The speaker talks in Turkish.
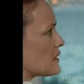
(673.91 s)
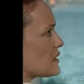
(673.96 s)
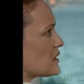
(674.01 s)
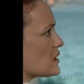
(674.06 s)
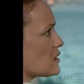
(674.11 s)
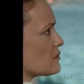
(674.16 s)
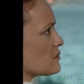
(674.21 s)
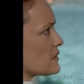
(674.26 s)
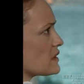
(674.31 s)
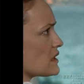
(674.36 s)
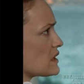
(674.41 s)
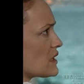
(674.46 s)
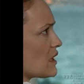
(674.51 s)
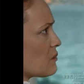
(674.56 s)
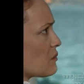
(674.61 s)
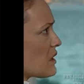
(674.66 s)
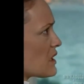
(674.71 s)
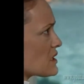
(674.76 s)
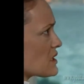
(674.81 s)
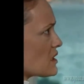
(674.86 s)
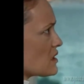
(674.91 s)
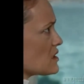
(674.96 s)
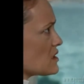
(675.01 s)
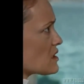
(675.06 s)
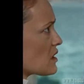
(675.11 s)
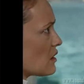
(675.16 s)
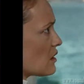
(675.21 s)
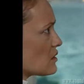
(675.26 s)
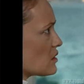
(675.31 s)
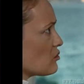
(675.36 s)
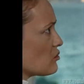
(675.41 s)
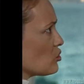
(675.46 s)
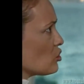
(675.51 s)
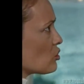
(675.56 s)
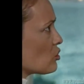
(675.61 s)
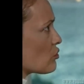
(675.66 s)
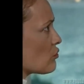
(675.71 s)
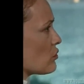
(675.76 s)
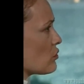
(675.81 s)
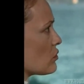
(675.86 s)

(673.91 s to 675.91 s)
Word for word: Bihter Hanım neden bahsettiğinizi anlamıyorum.